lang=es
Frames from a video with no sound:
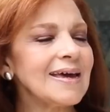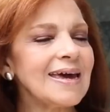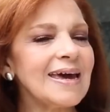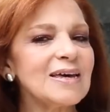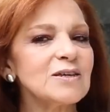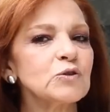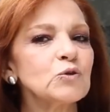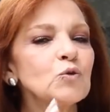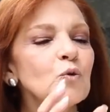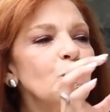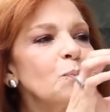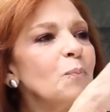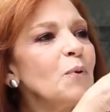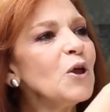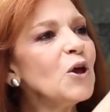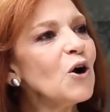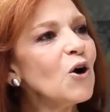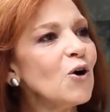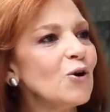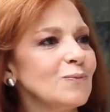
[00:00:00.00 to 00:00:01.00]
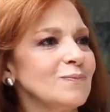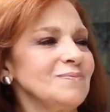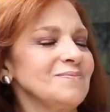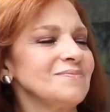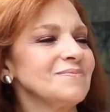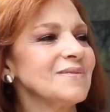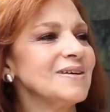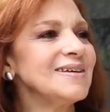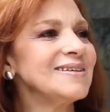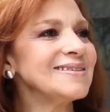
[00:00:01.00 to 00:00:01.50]
que suplió
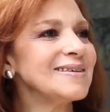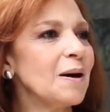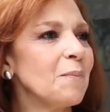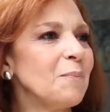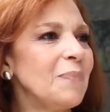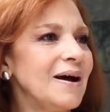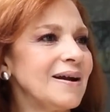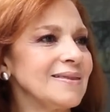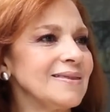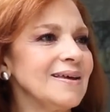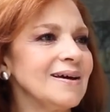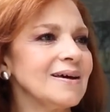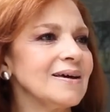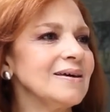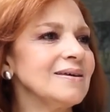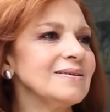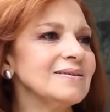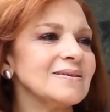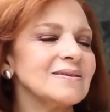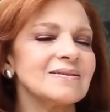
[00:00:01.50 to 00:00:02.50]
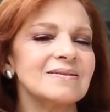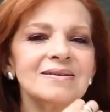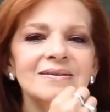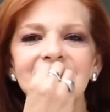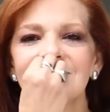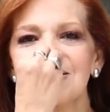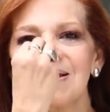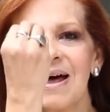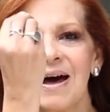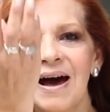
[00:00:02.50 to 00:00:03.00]
esa parte, que es,
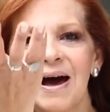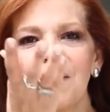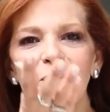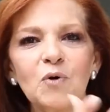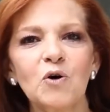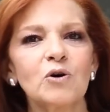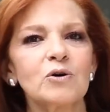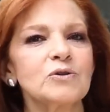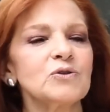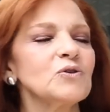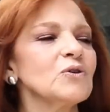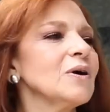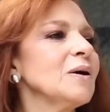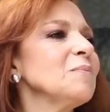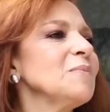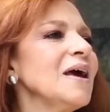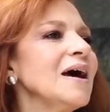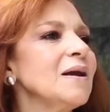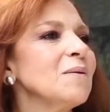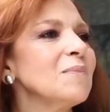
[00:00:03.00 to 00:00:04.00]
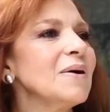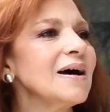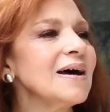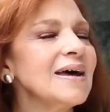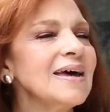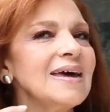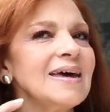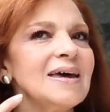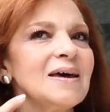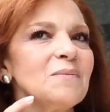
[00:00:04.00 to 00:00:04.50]
la amo con toda mi
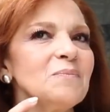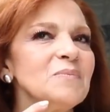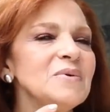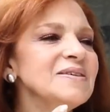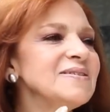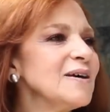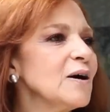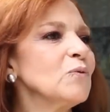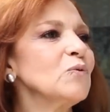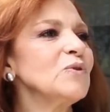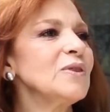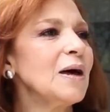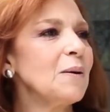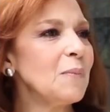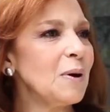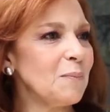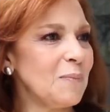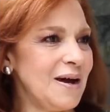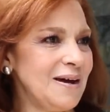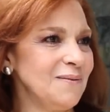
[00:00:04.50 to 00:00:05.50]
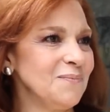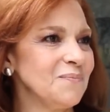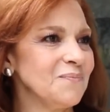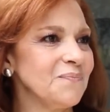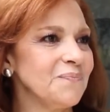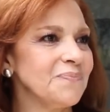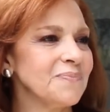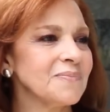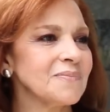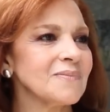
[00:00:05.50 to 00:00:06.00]
alma, mi segunda mamá.
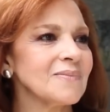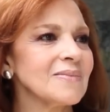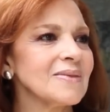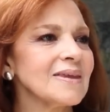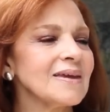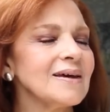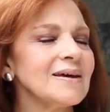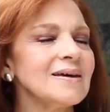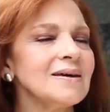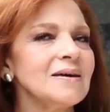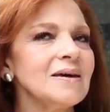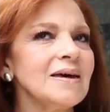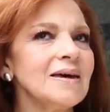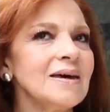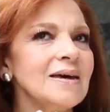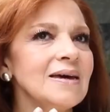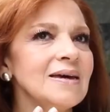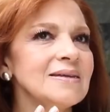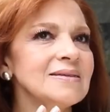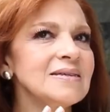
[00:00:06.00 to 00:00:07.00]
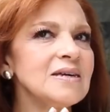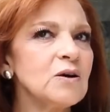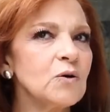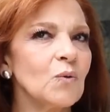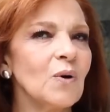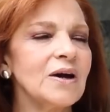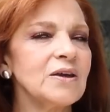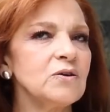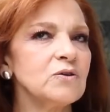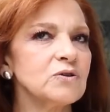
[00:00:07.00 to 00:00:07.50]
Wow.
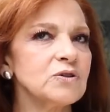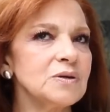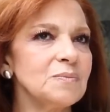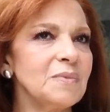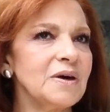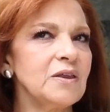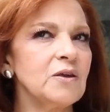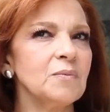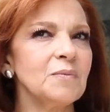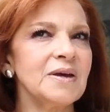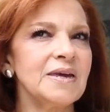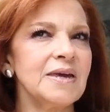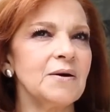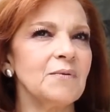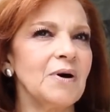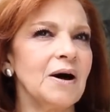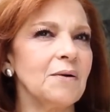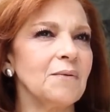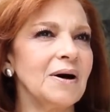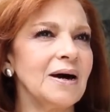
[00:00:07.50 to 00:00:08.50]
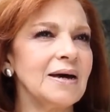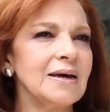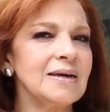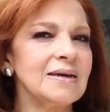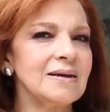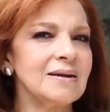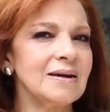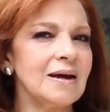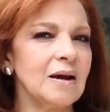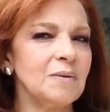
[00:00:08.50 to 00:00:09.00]
cinco años y medio me llevaba
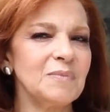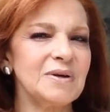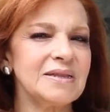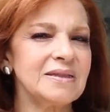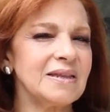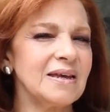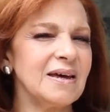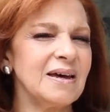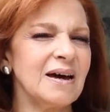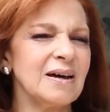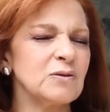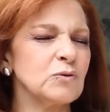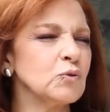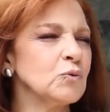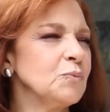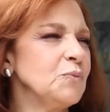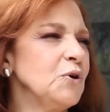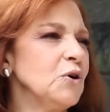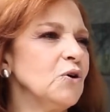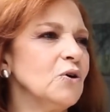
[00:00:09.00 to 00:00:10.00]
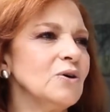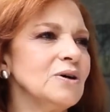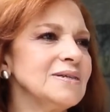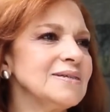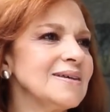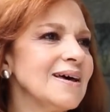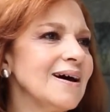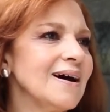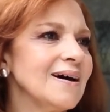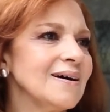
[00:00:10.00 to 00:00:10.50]
y realmente asumió
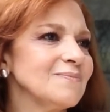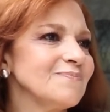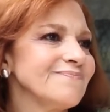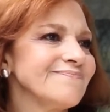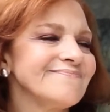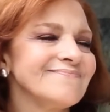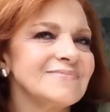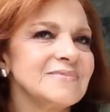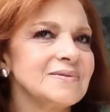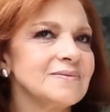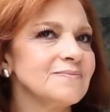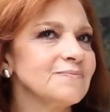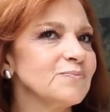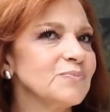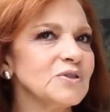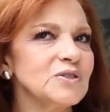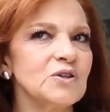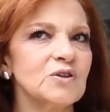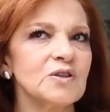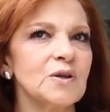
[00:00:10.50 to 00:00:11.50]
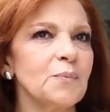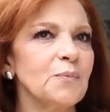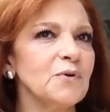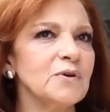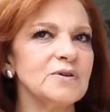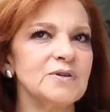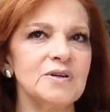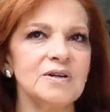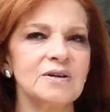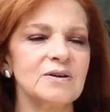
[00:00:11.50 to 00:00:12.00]
esa, pues yo te
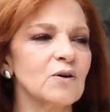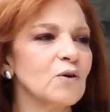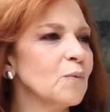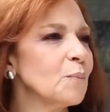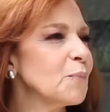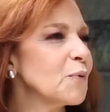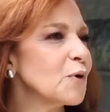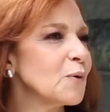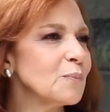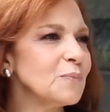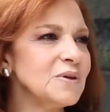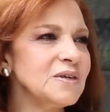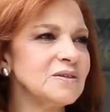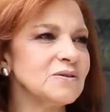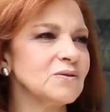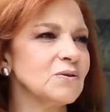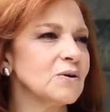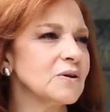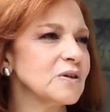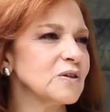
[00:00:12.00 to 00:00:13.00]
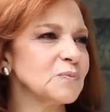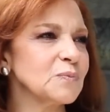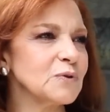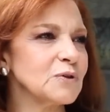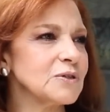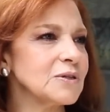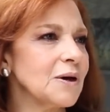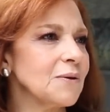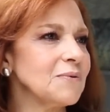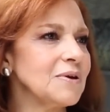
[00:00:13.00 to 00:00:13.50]
puedo decir, compromiso,
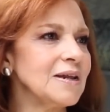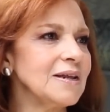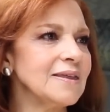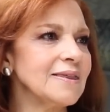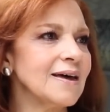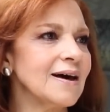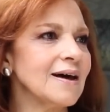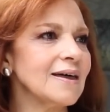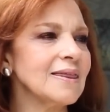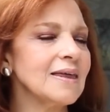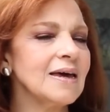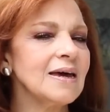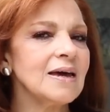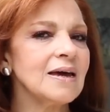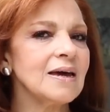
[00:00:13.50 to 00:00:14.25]
responsabilidad.